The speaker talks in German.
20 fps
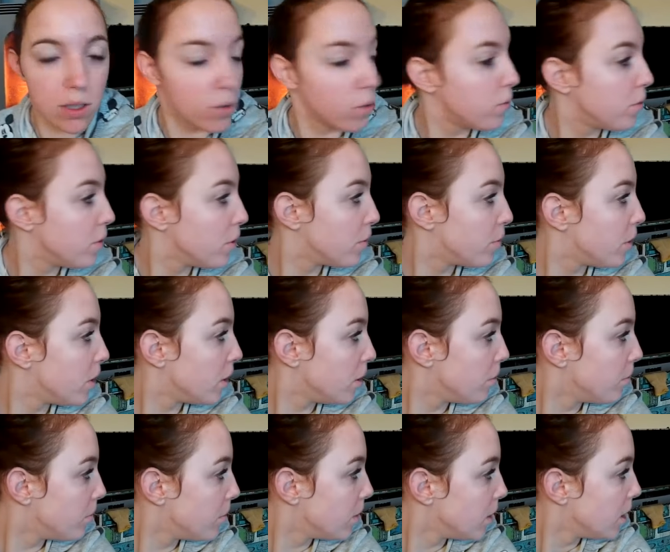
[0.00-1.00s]
so viel
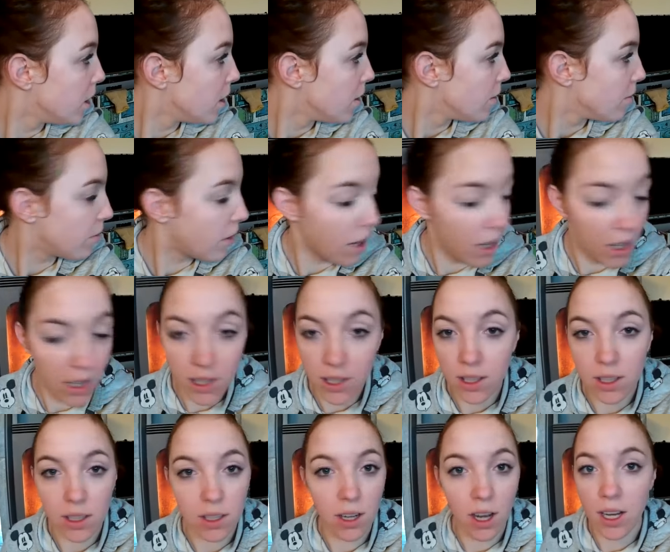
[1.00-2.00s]
filmen, weil
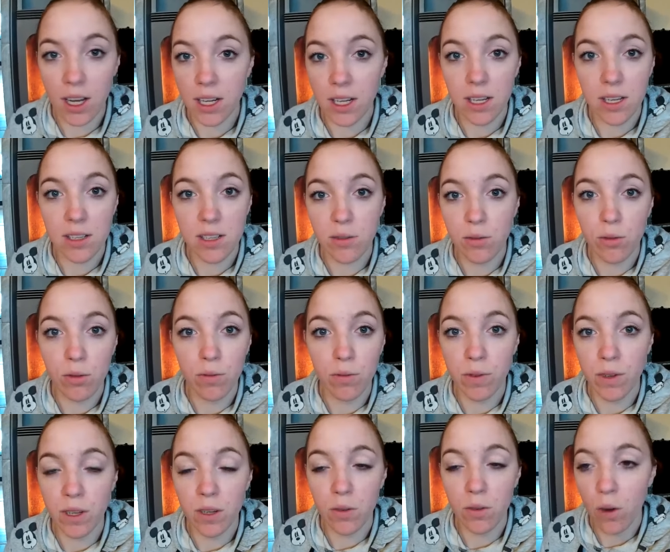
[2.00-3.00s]
ich ihn eigentlich so gut
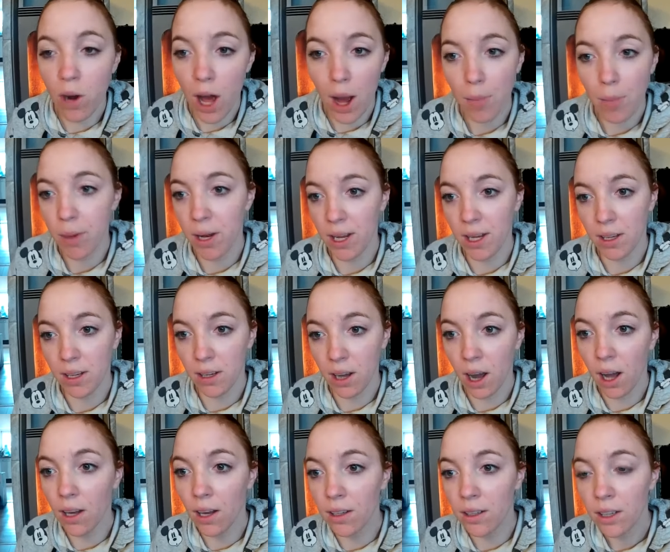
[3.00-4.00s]
wie null ablegen
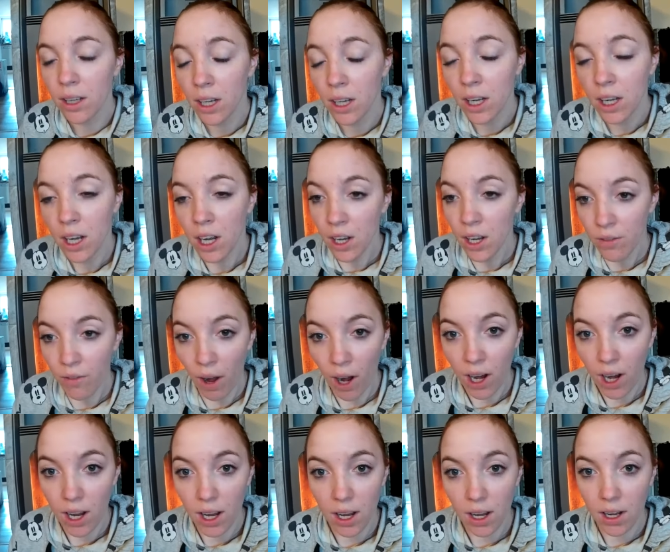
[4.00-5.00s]
kann,
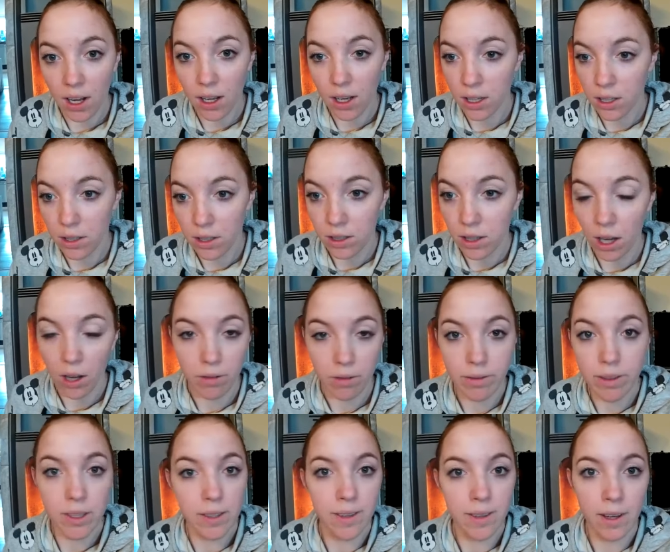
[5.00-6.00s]
weil er, ja,
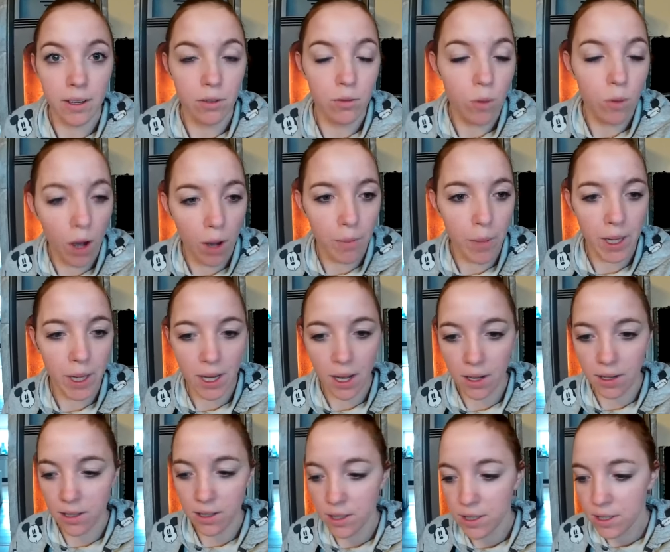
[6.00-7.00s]
wie gesagt, nur am
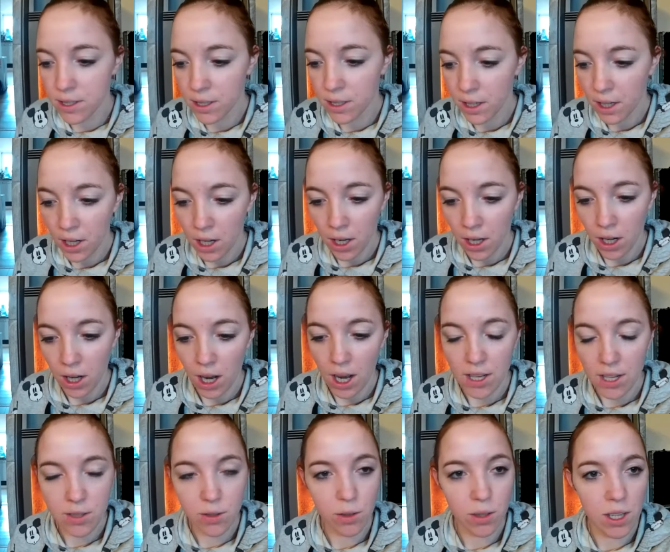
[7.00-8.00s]
Meckern ist.
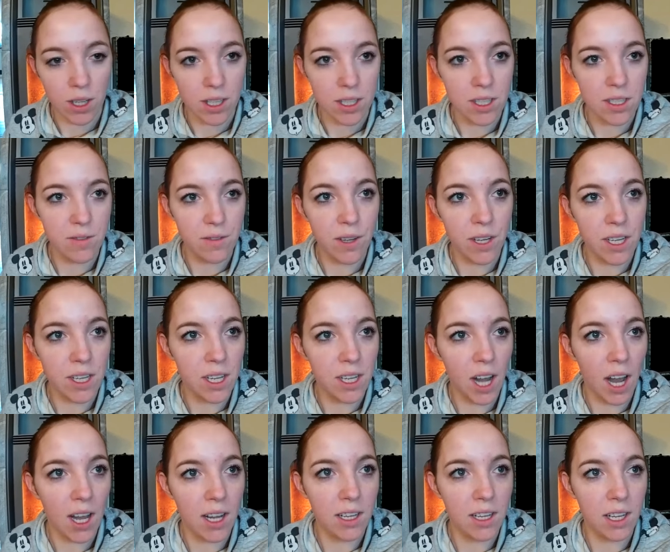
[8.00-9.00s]
Also es ist wirklich
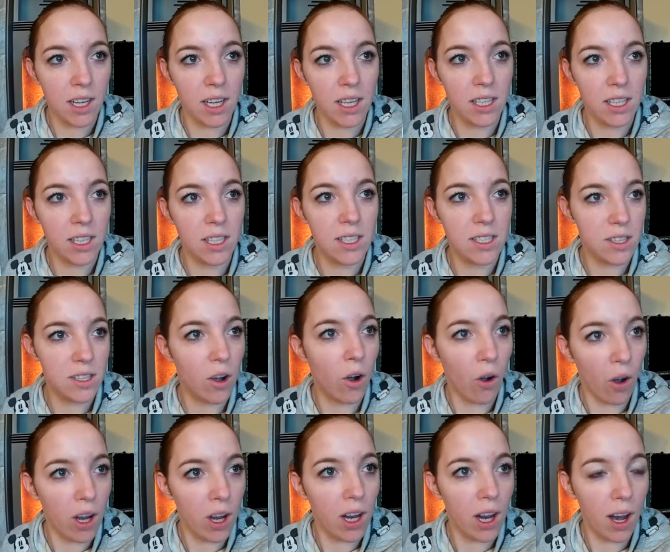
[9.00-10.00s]
kein richtiges
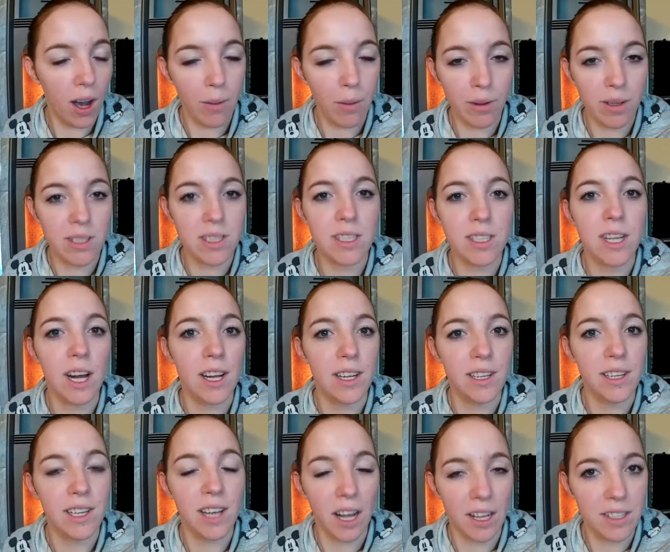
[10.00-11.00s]
Geheule, aber es ist
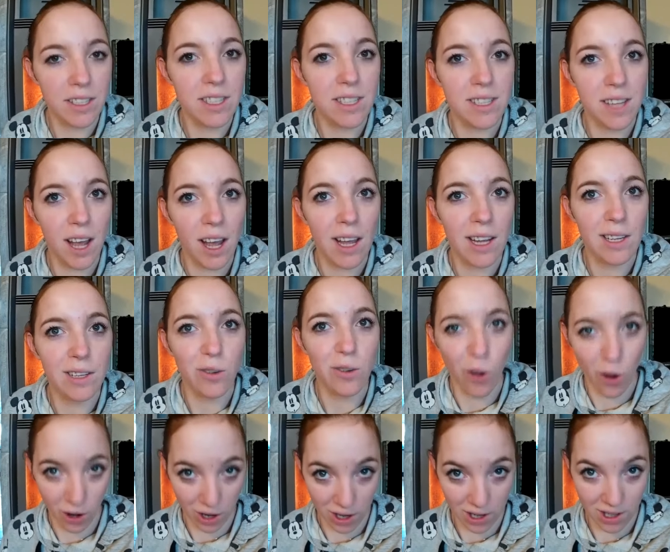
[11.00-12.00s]
halt die ganze Zeit
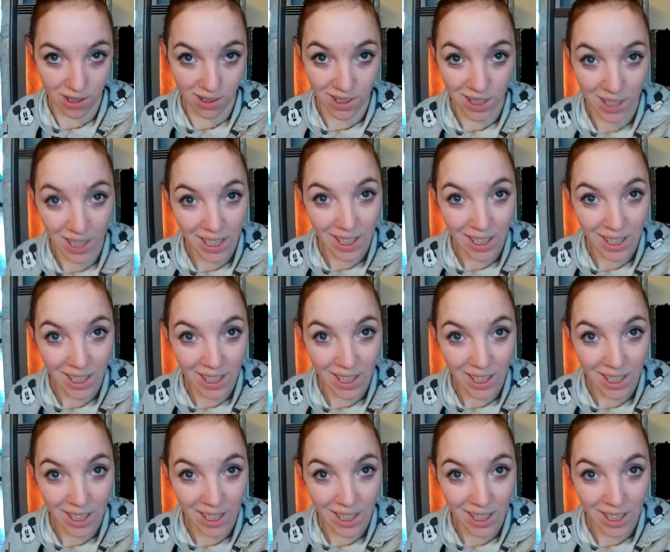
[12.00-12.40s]
nörgeln.